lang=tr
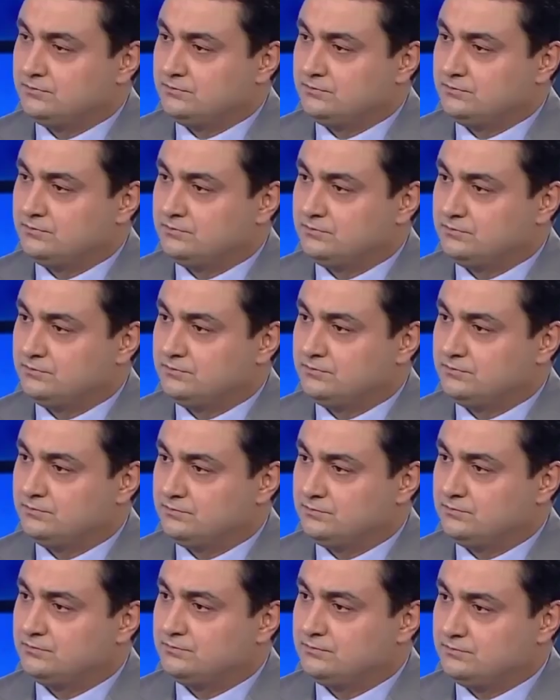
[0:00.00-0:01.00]
o kadar
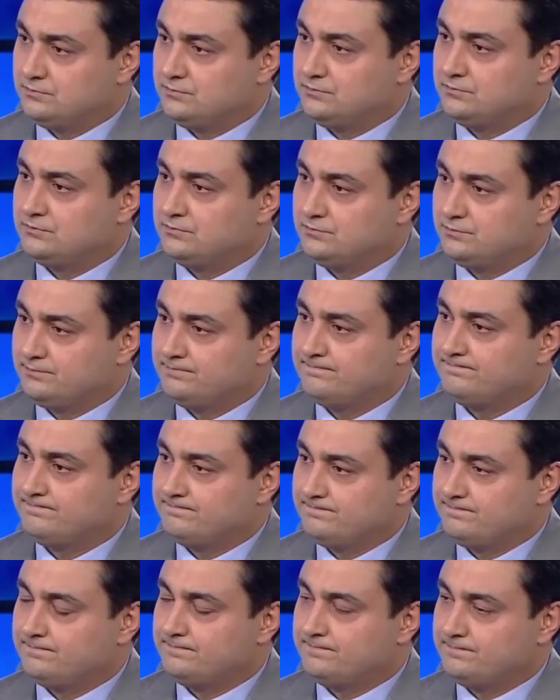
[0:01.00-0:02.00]
emeğin e,
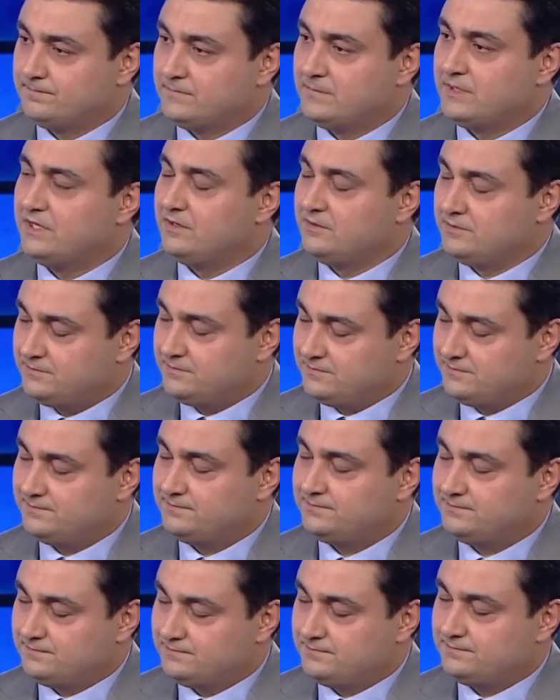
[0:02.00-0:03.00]
sonucu
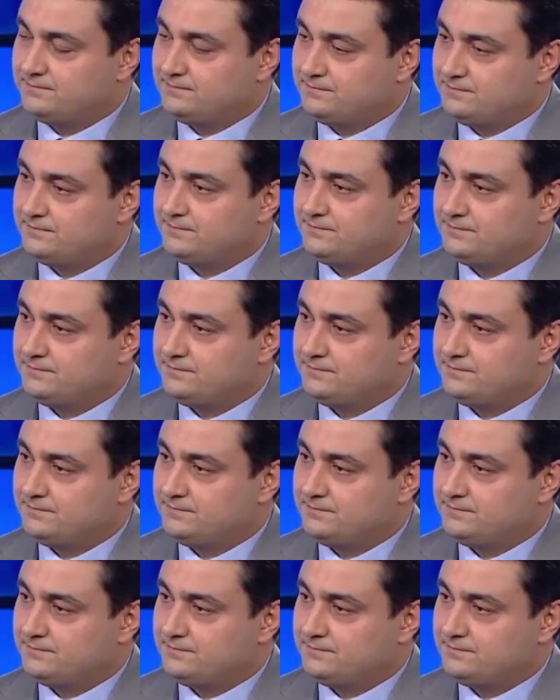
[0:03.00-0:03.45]
alınamıyor. Onun